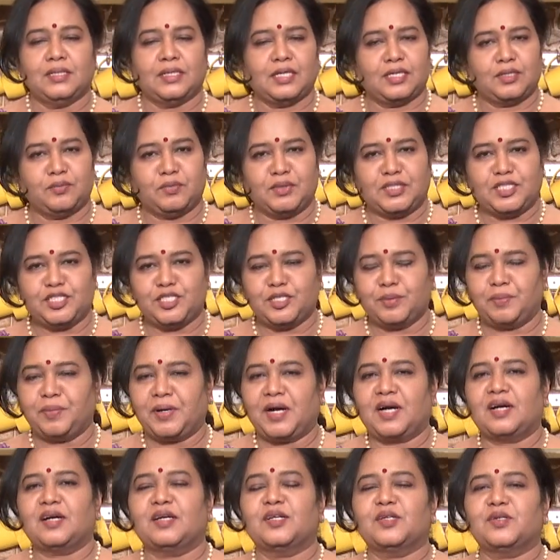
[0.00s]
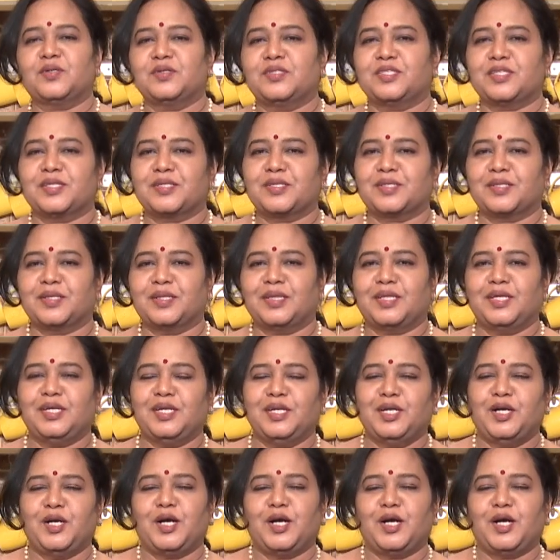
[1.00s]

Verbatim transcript: అది మంచి పాకానికి వచ్చేస్తుంది